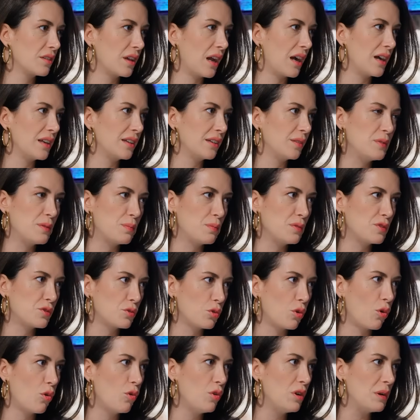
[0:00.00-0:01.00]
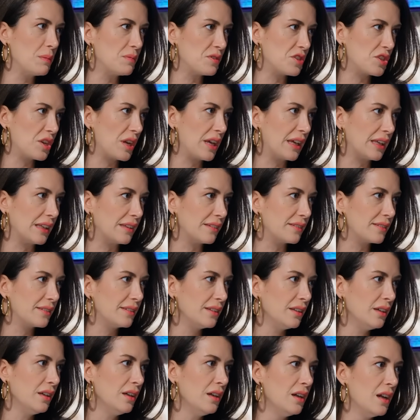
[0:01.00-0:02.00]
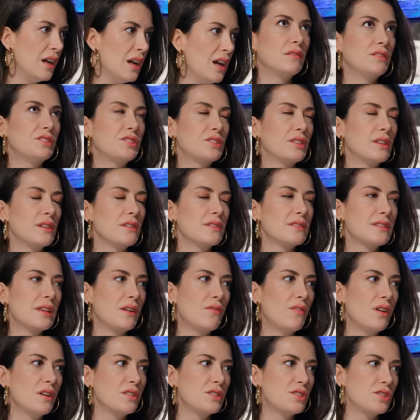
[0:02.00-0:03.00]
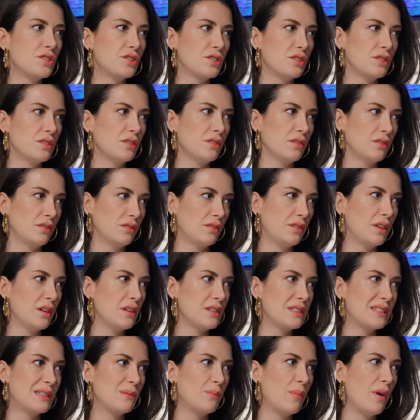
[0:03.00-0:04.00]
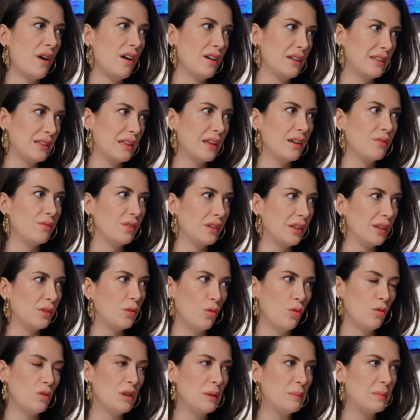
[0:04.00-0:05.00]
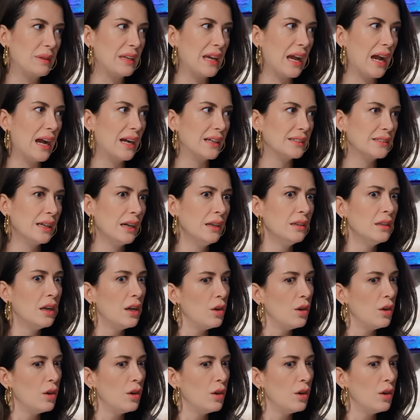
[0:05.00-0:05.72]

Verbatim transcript: Yani bir, bir süre öyle bir şey gitti. İşte savaşçı da sipahi de falan öyle bir yerden.